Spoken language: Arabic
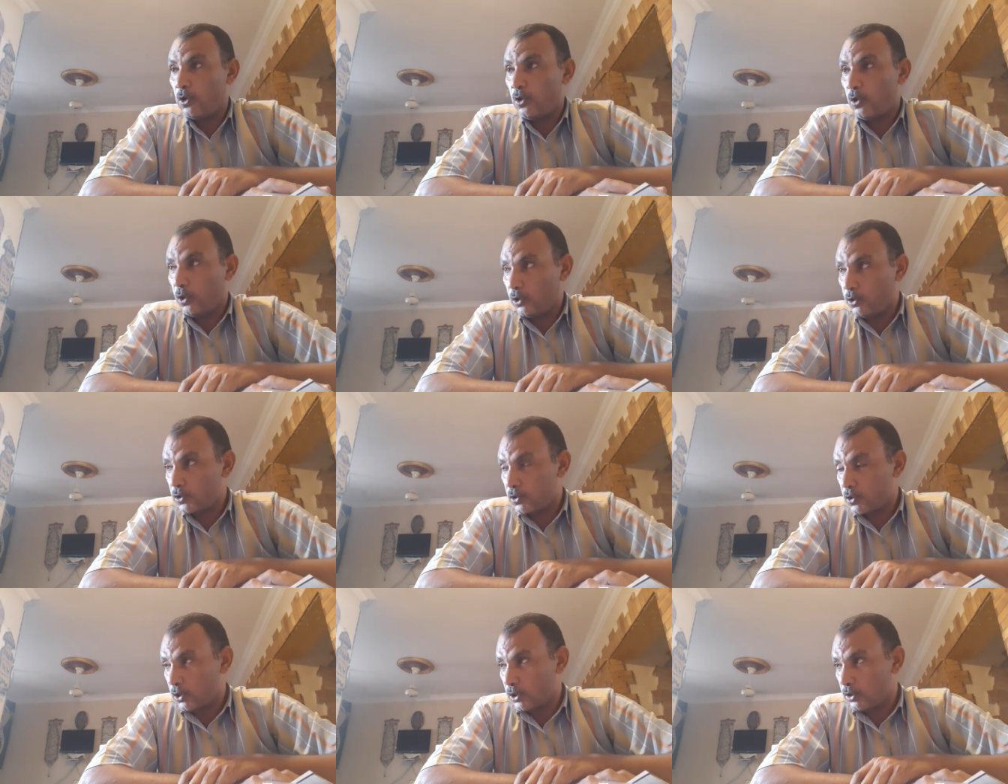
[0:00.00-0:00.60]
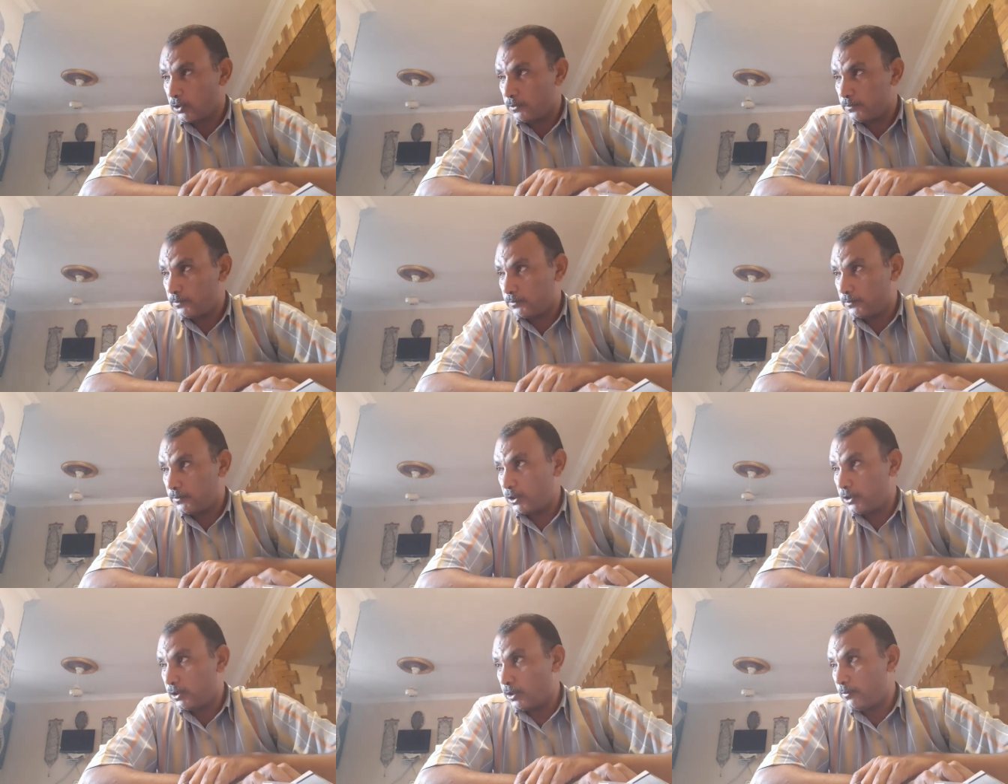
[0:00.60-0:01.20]
عنصر
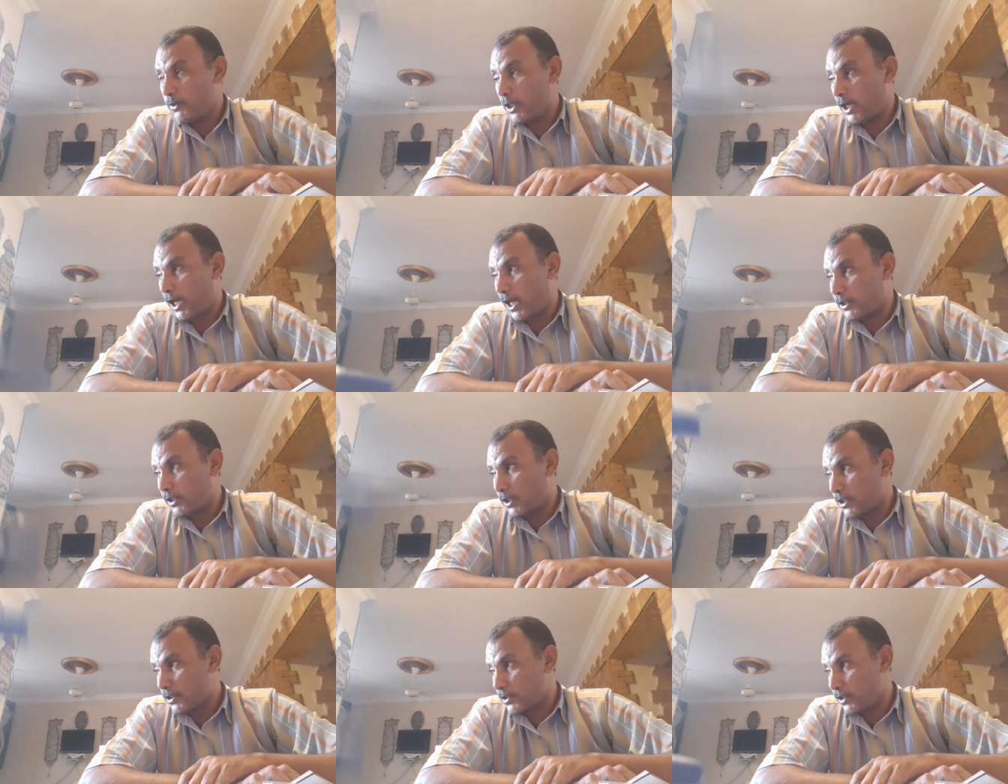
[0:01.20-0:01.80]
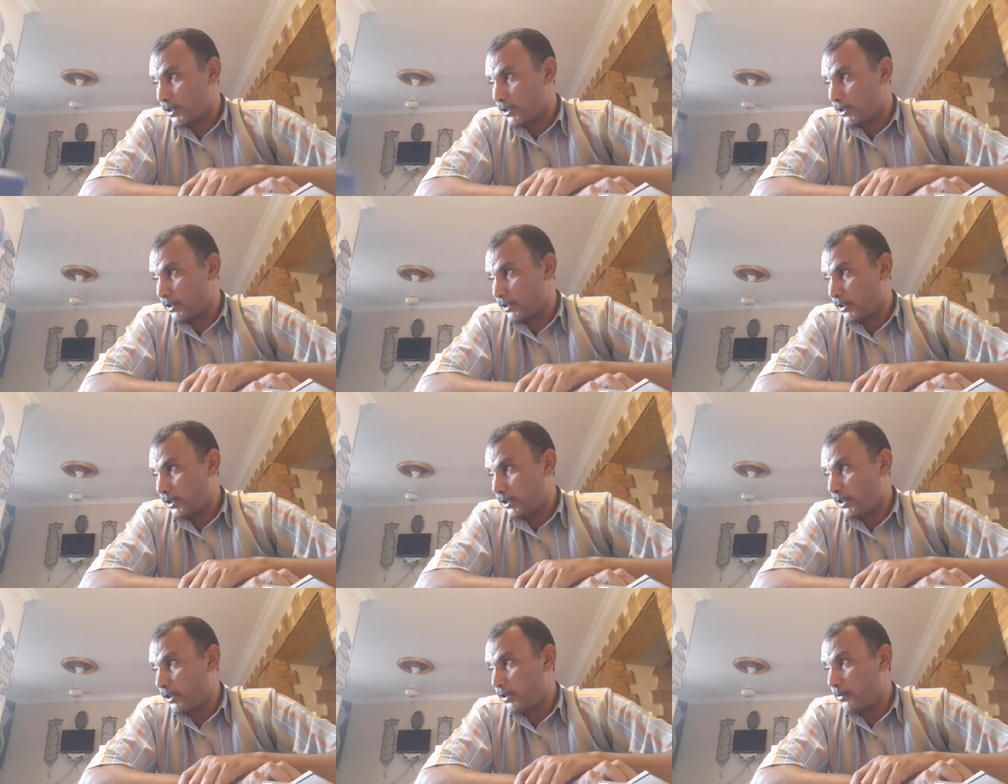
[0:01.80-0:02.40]
من ضمن العناصر
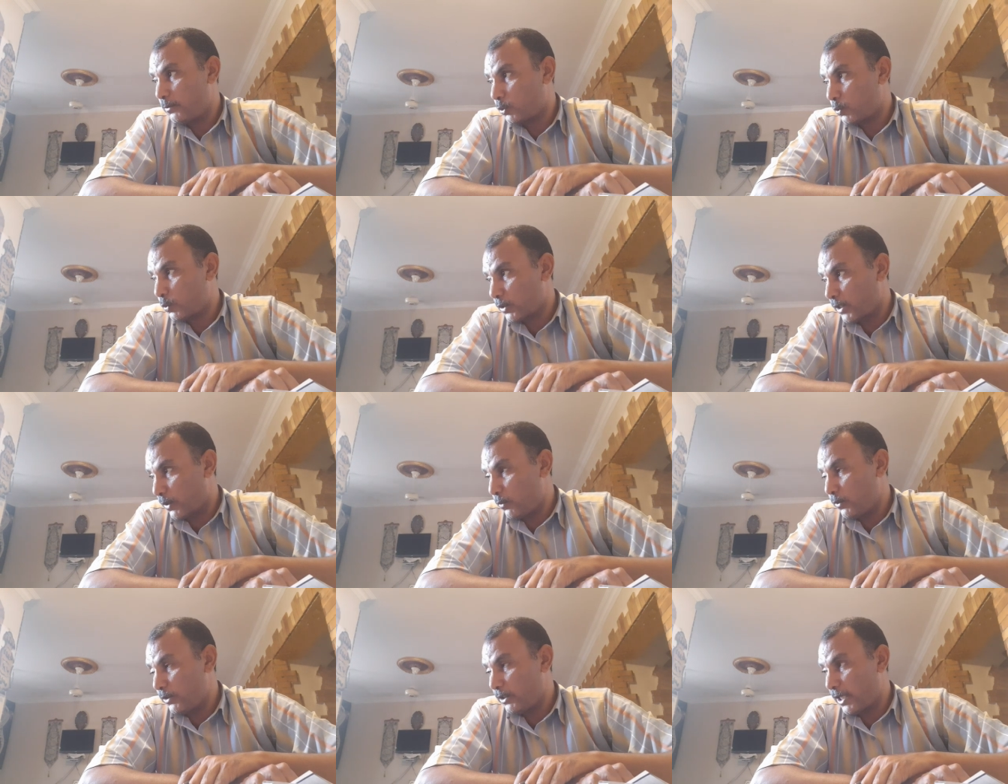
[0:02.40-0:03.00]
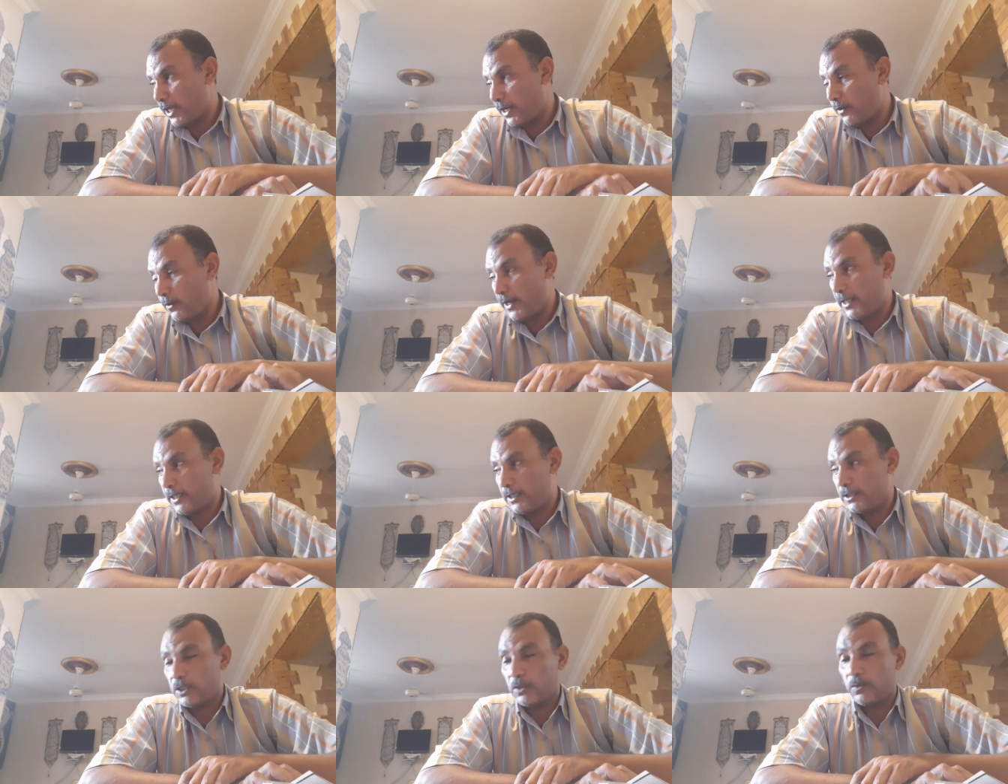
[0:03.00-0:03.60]
اللي بتكون
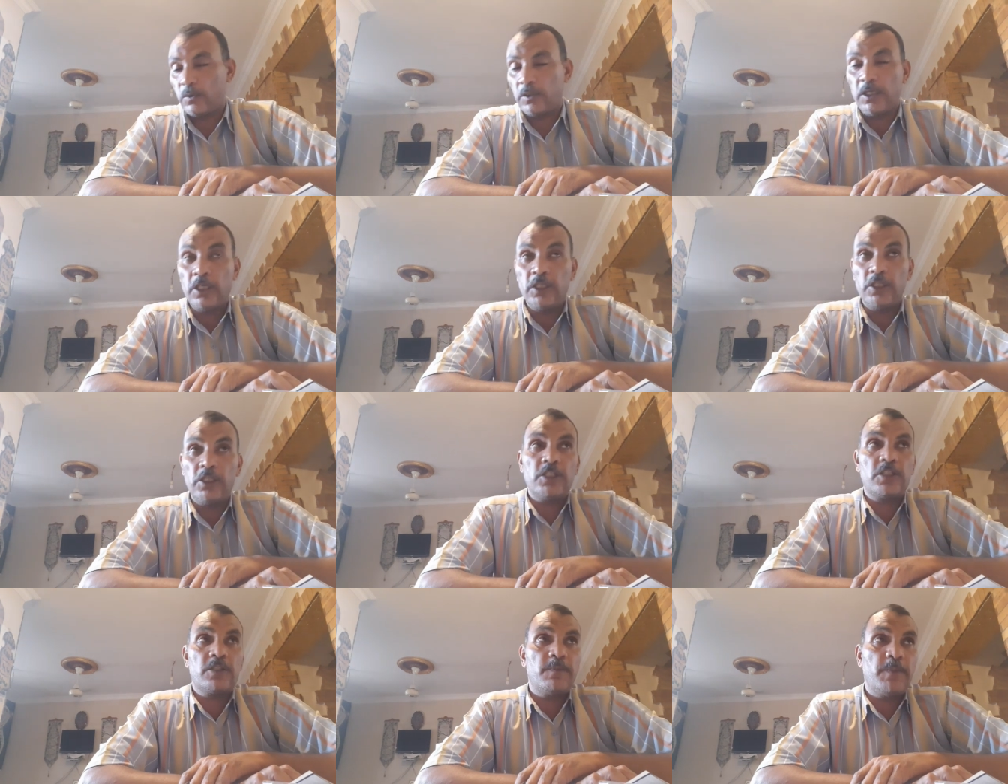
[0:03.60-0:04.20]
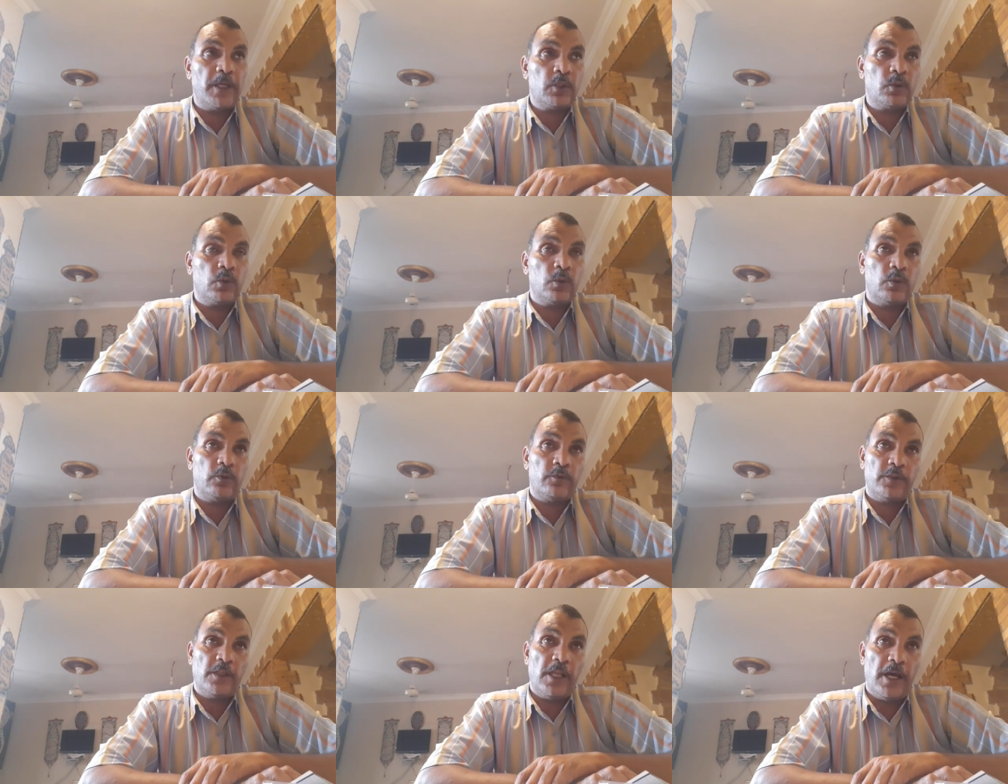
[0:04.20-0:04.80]
الهواء الجوي
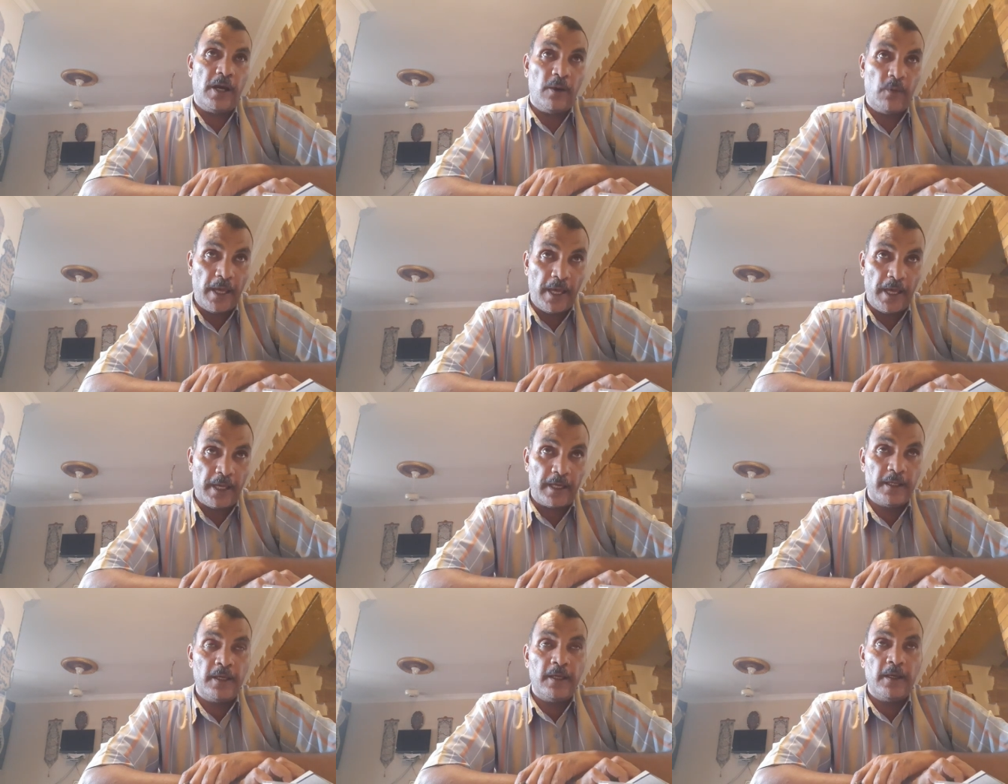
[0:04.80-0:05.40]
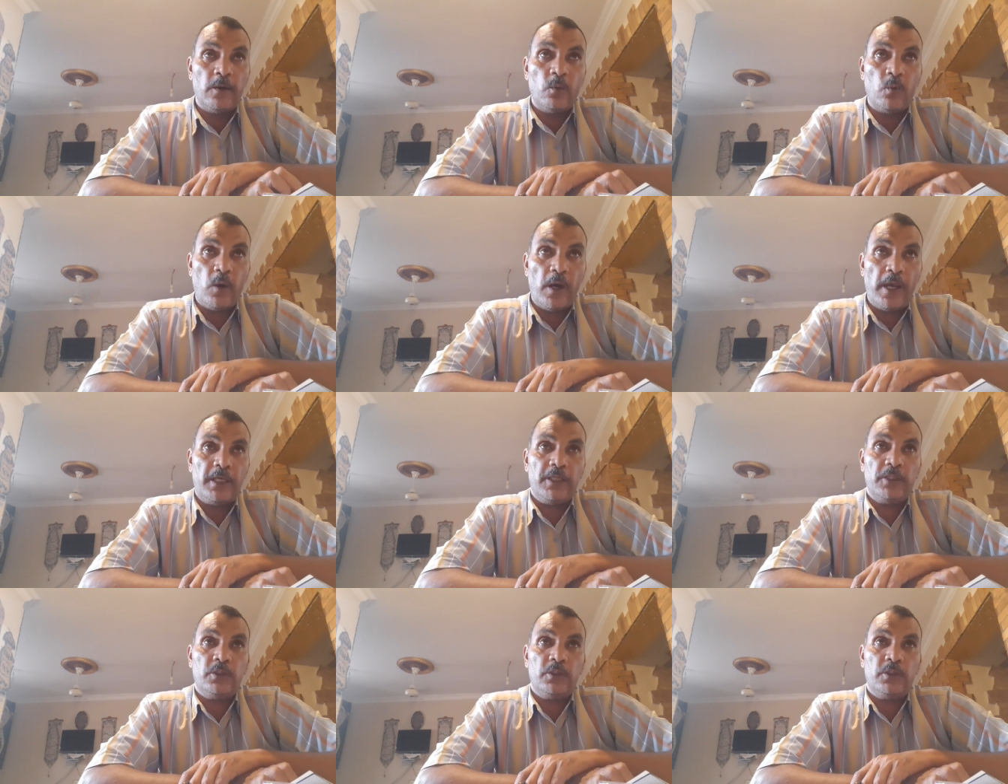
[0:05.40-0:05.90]
نسبته في الهواء 21%